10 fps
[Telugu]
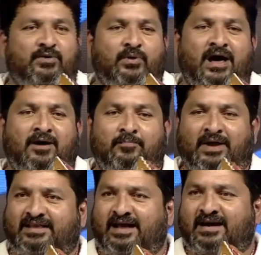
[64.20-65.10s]
గారు కూడా
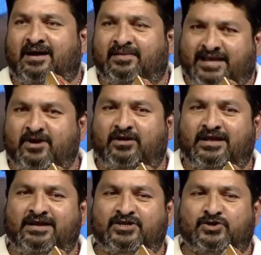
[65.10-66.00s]
ప్రత్యేక
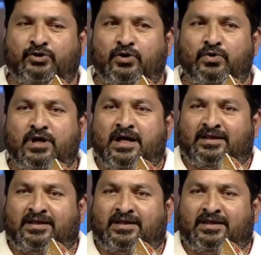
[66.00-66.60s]
ధన్యవాదాలు తెలియజేసుకుంటూ